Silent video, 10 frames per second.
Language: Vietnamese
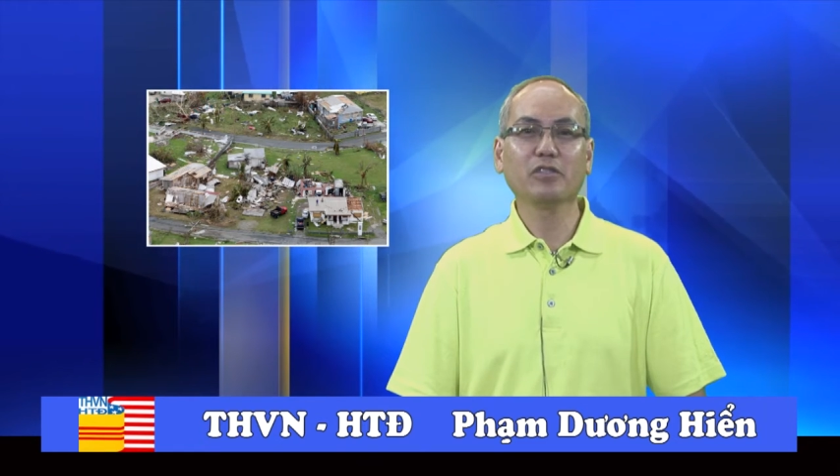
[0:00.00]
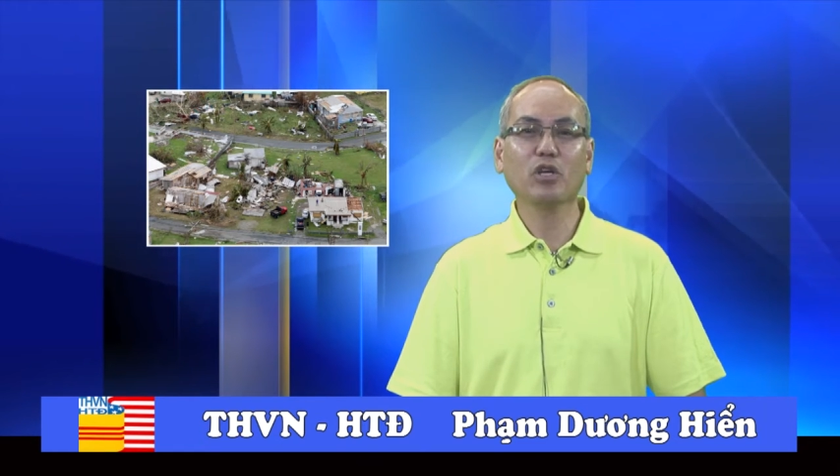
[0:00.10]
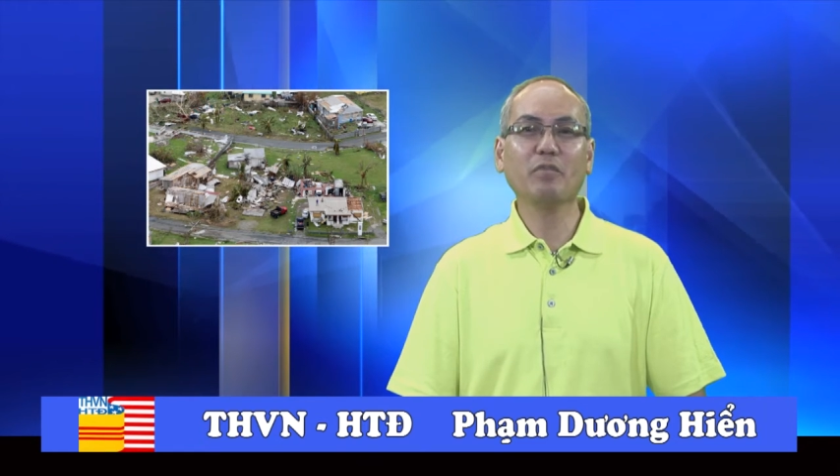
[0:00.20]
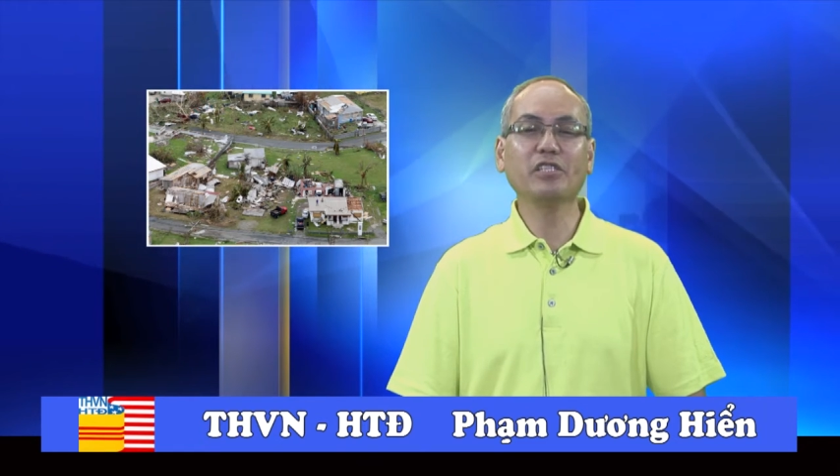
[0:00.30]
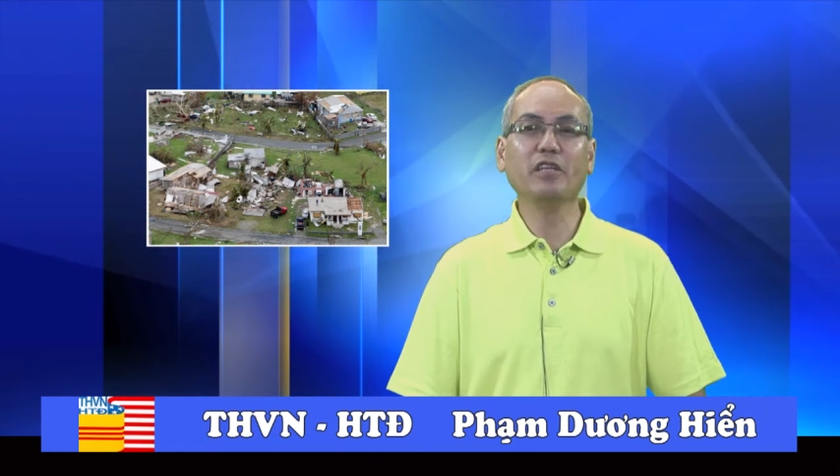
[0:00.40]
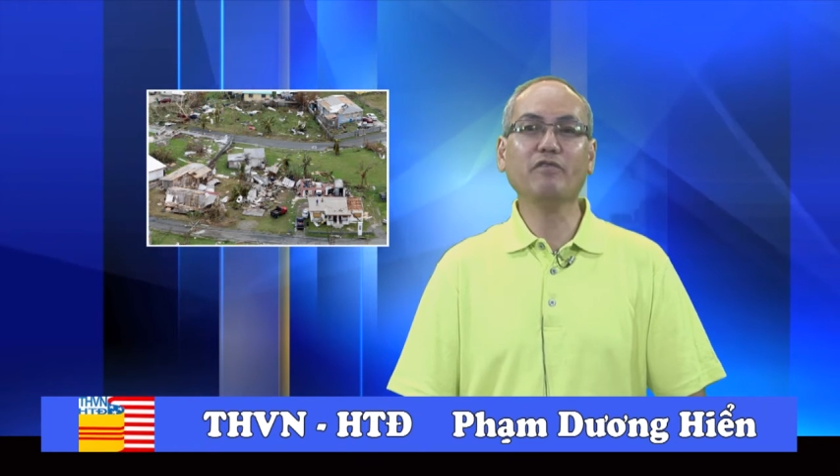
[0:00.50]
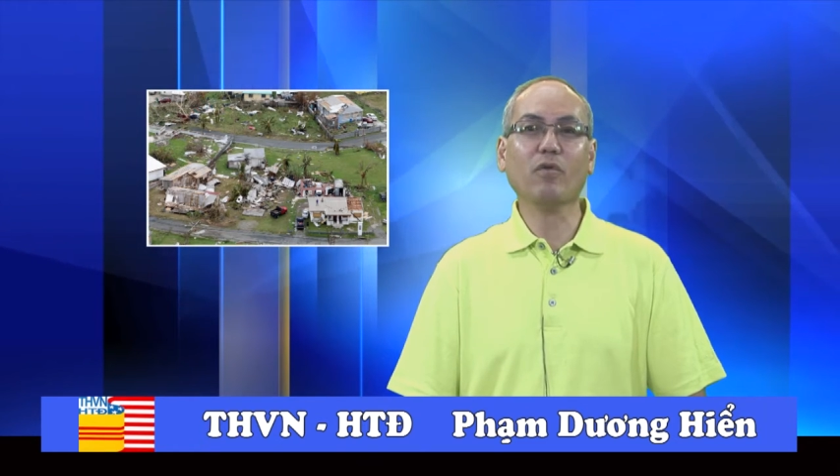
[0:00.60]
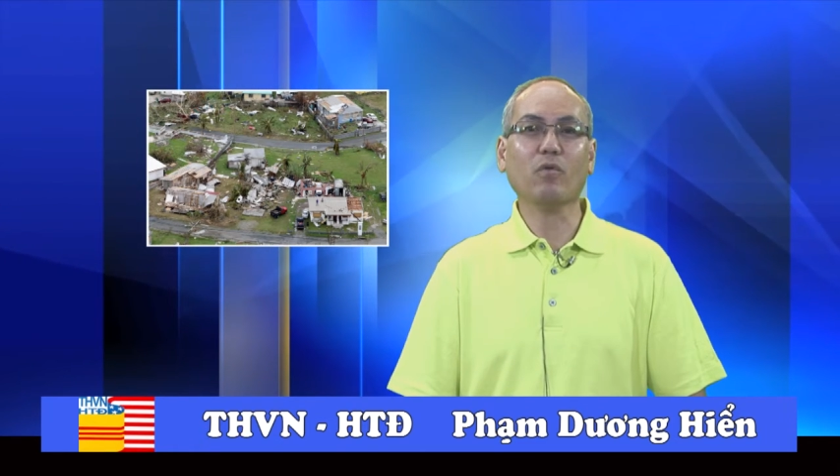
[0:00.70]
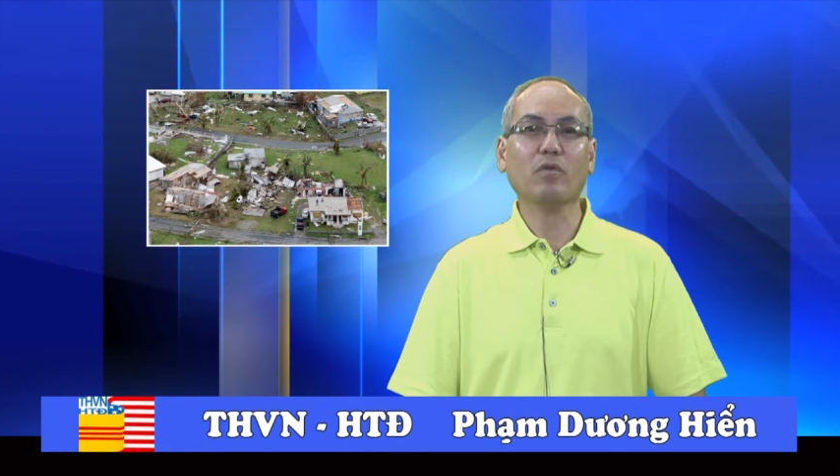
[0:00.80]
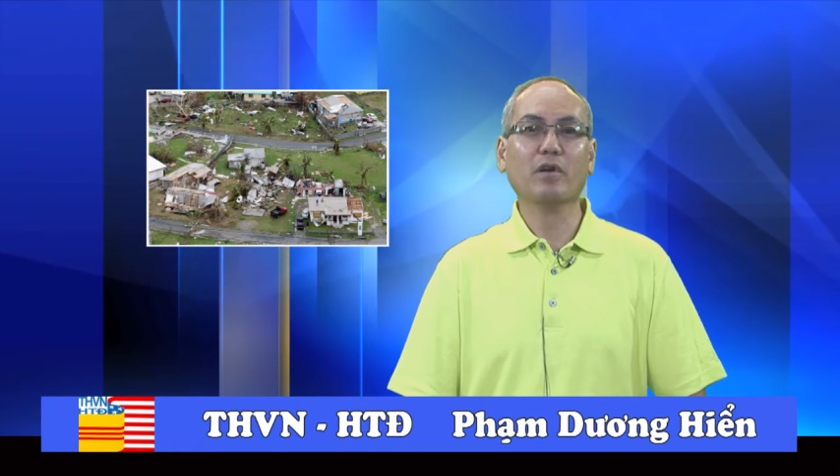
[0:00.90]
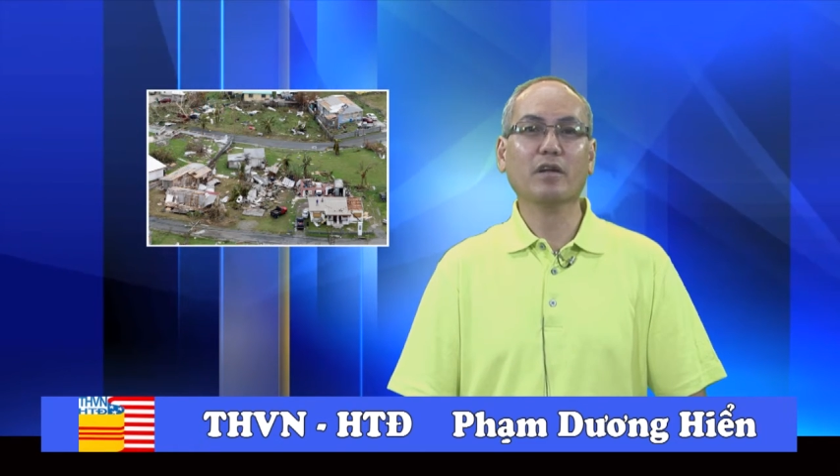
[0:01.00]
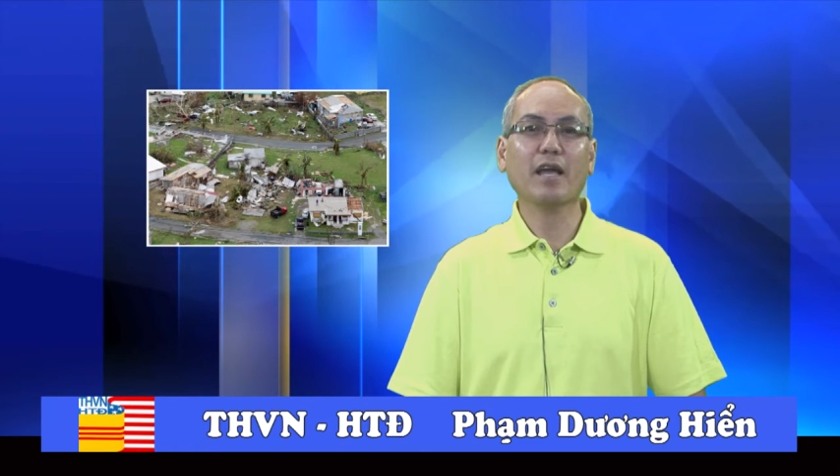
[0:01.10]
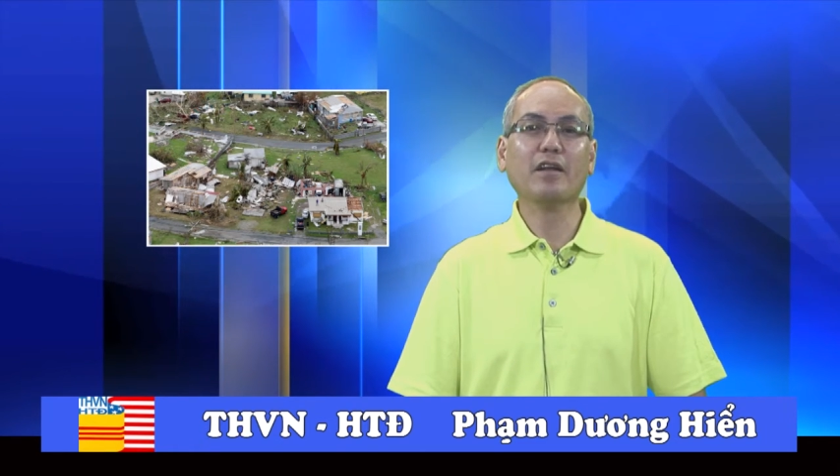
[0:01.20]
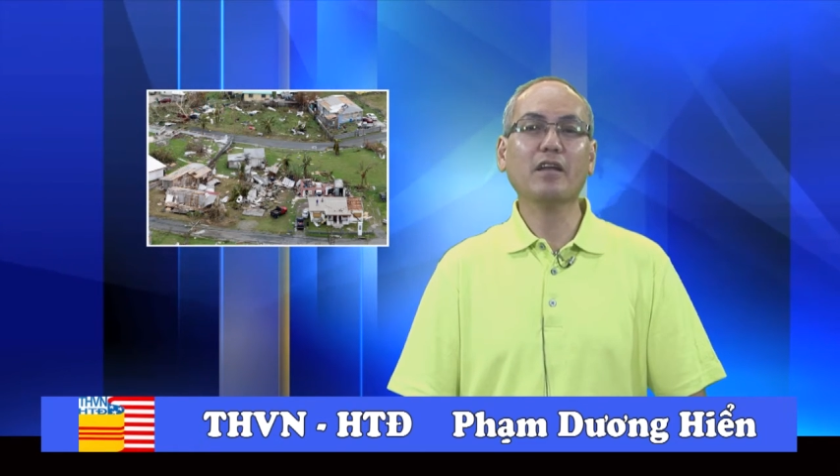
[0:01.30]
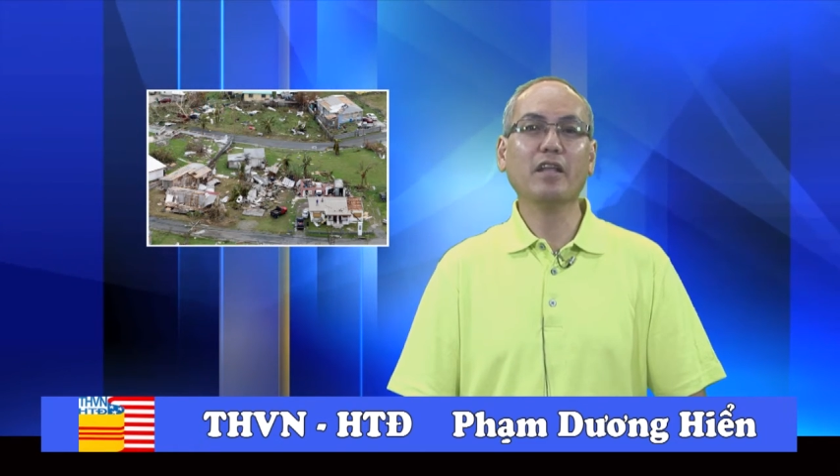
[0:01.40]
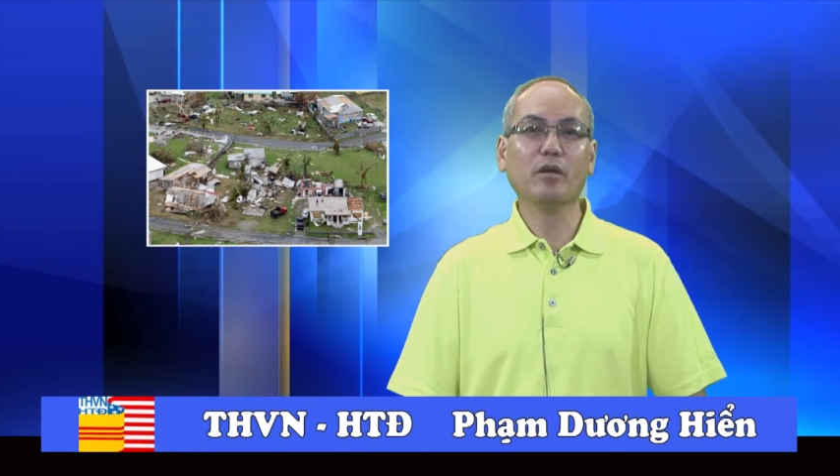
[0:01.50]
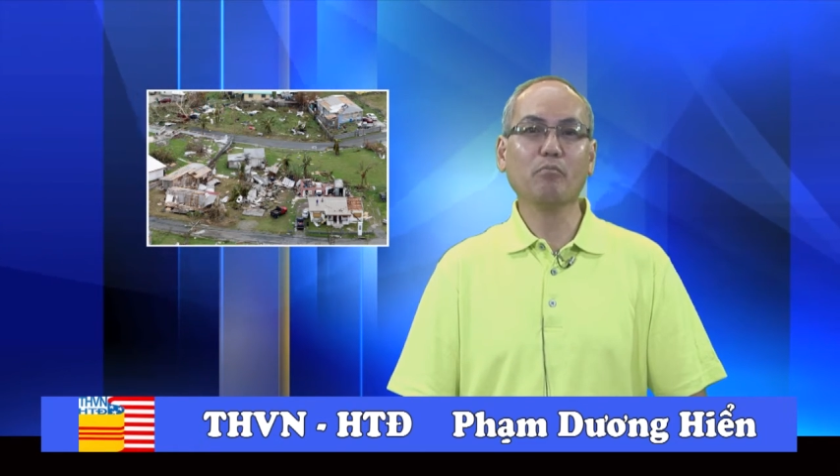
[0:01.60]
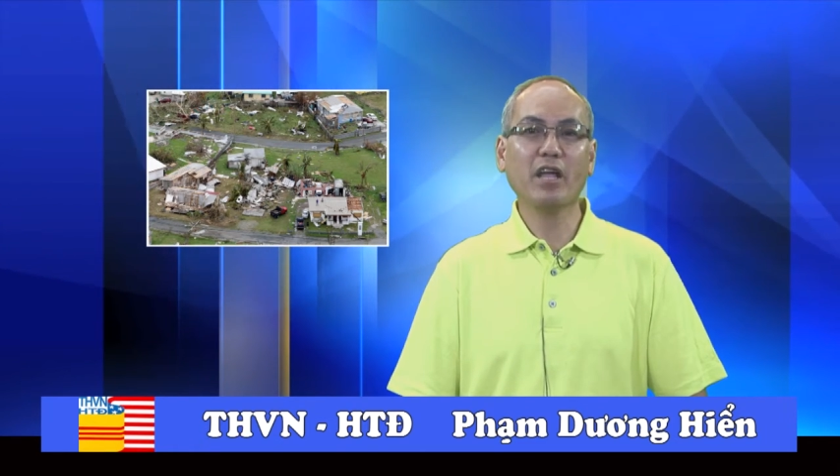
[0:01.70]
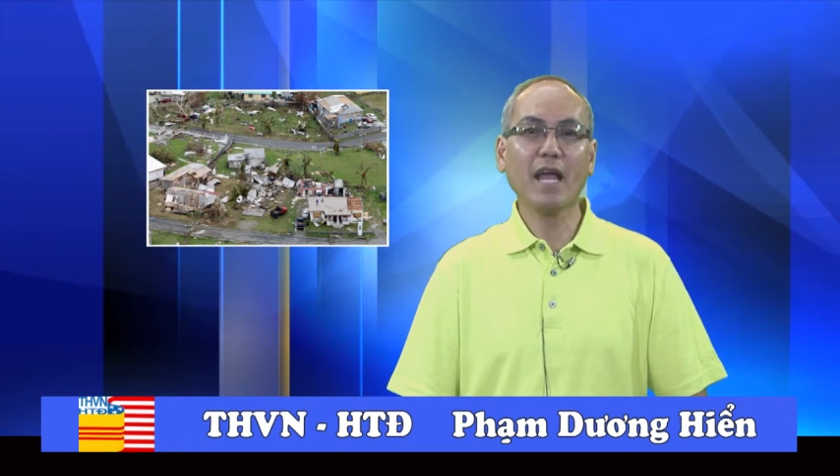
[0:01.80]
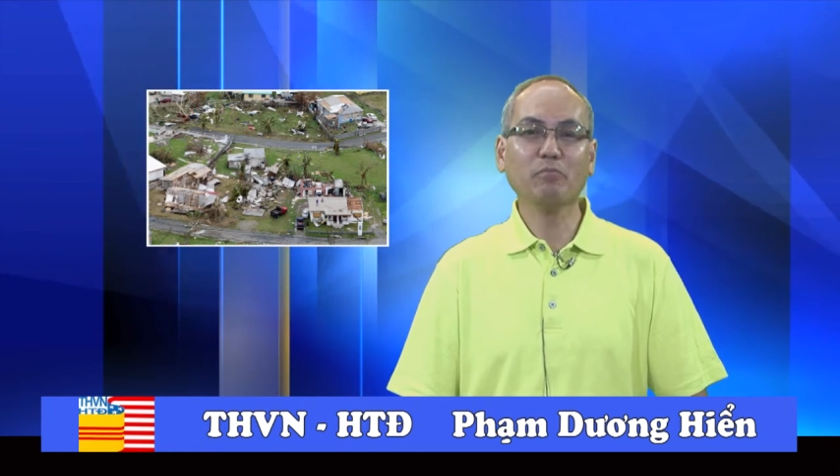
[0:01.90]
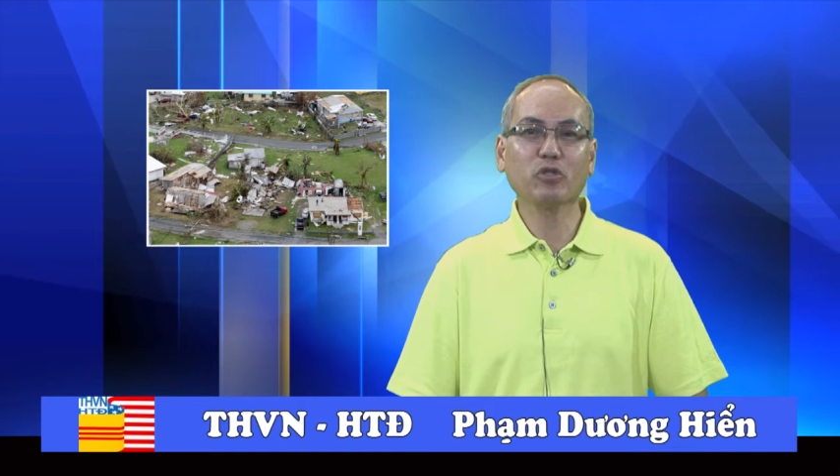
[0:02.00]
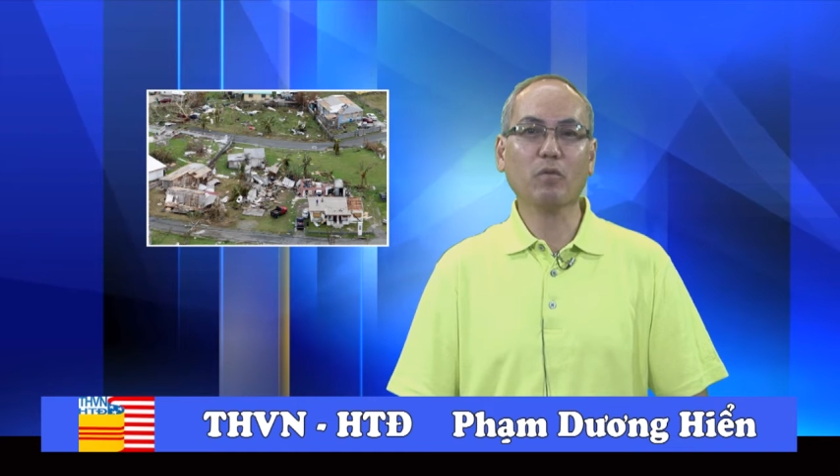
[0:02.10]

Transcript: cho biết chính phủ đã ra lệnh miễn áp